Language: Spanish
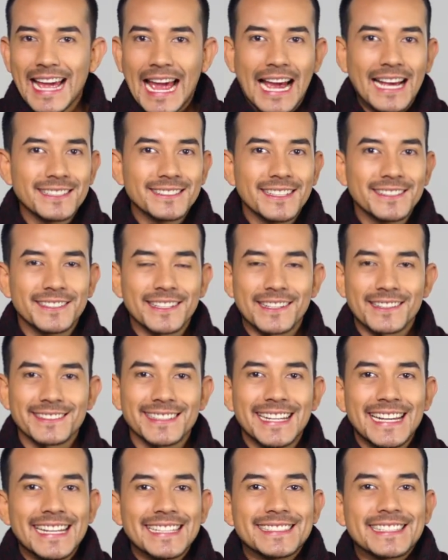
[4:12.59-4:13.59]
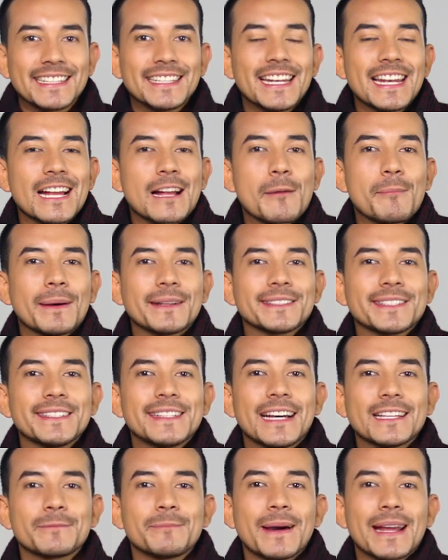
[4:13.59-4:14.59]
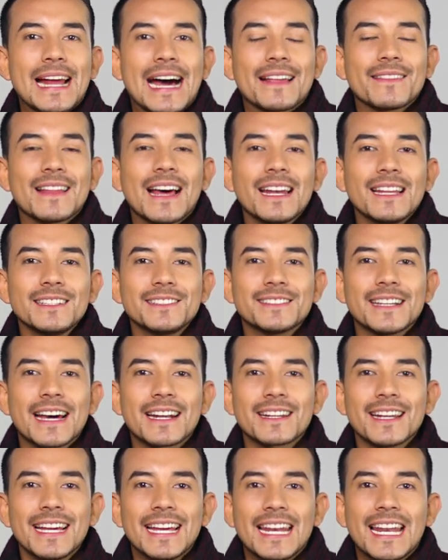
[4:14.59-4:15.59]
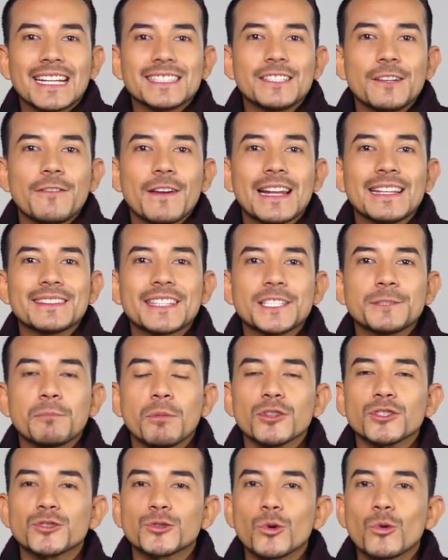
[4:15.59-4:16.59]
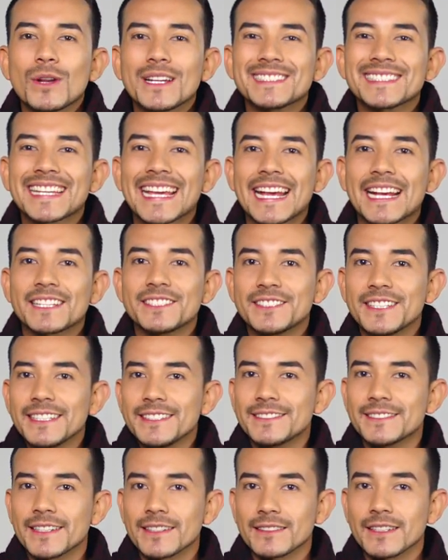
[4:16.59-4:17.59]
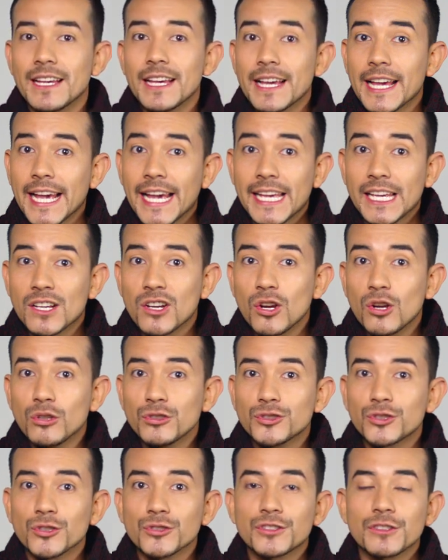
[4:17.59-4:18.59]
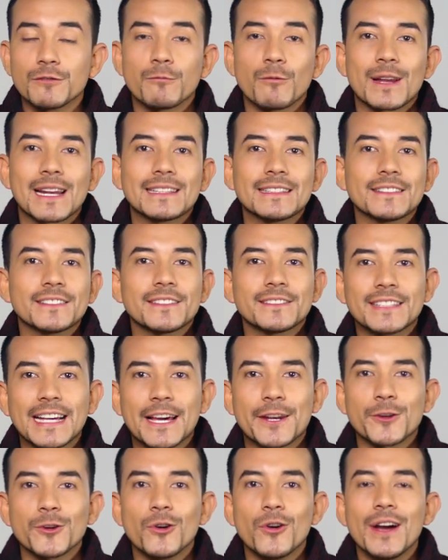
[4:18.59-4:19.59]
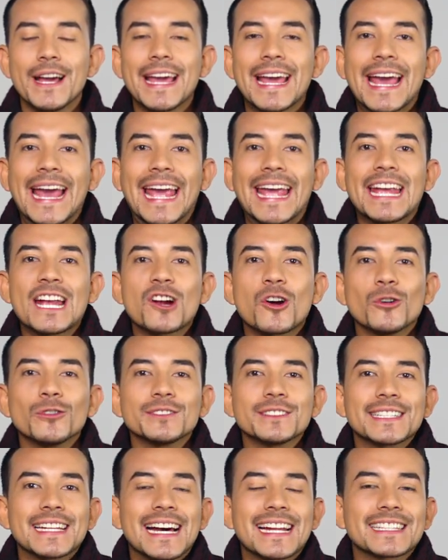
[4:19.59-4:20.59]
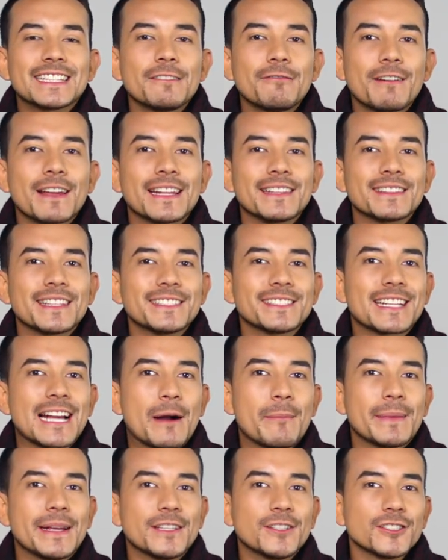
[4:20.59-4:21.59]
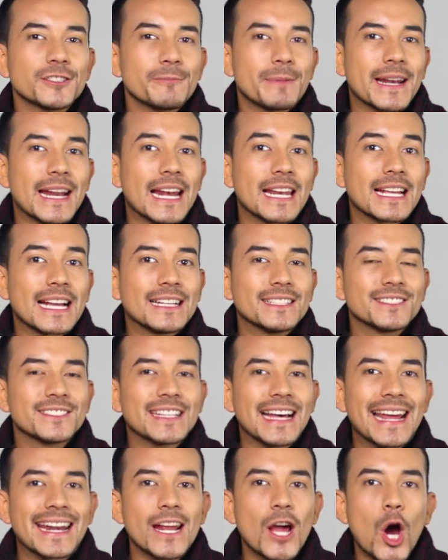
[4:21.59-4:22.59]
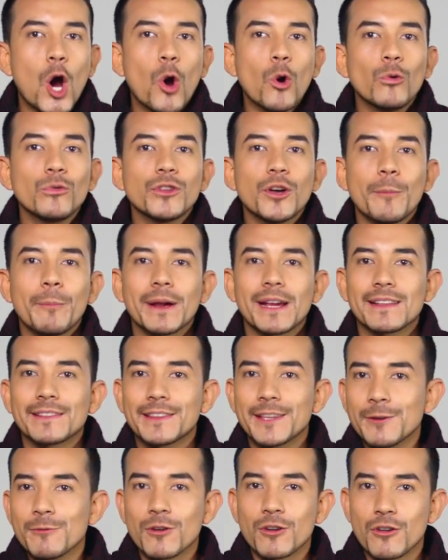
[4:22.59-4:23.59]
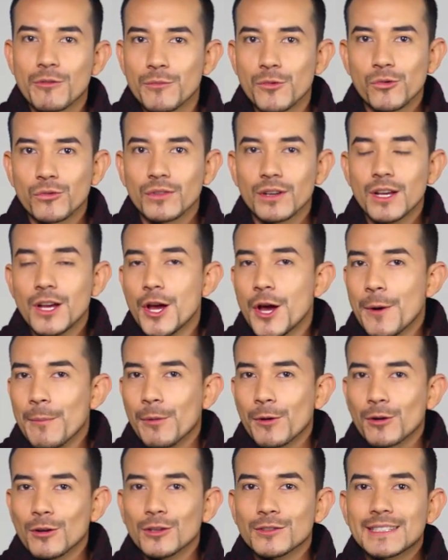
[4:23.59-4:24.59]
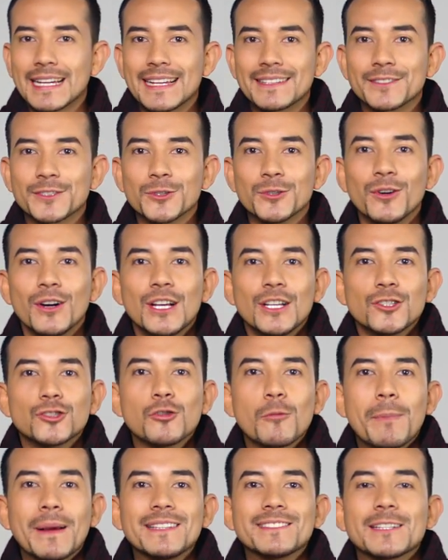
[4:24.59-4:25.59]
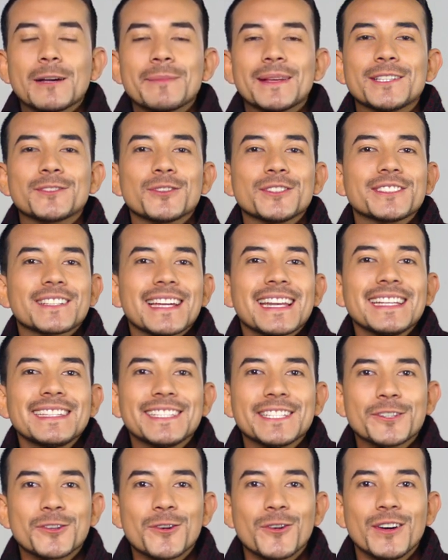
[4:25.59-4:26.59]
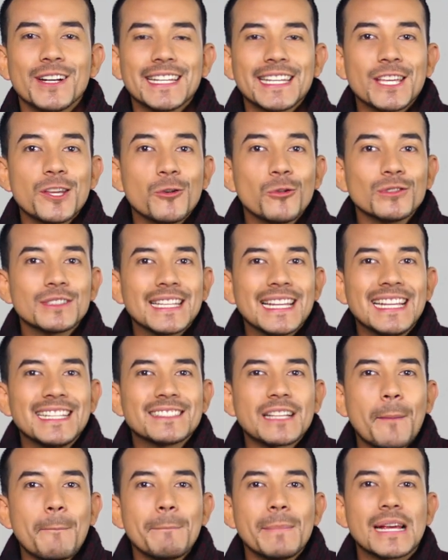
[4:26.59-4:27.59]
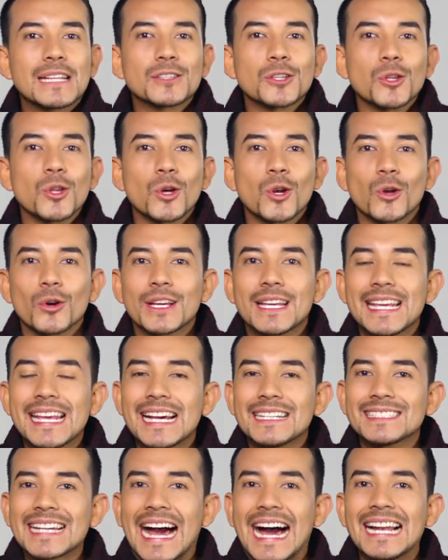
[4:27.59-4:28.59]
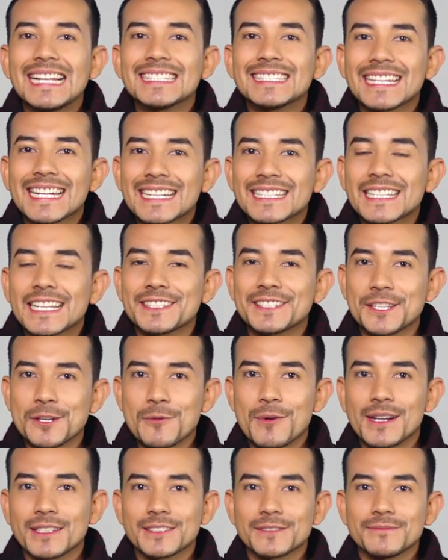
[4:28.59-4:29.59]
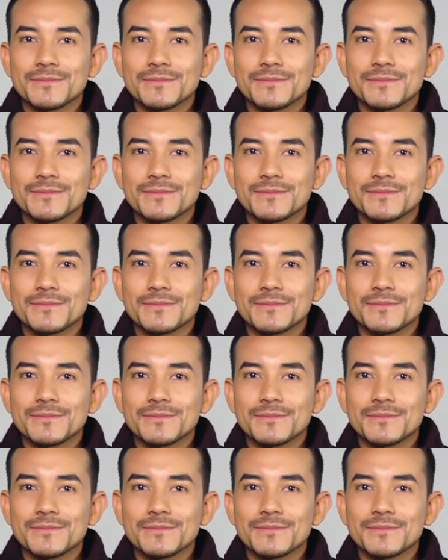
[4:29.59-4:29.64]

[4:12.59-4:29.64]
es decir, tienen la capacidad para analizar las diferentes posturas que existen e incluso, si fuera necesario, encontrar diferentes caminos para alcanzar un objetivo común. Por lo tanto, su pensamiento es crítico y utilizan metodologías alternativas.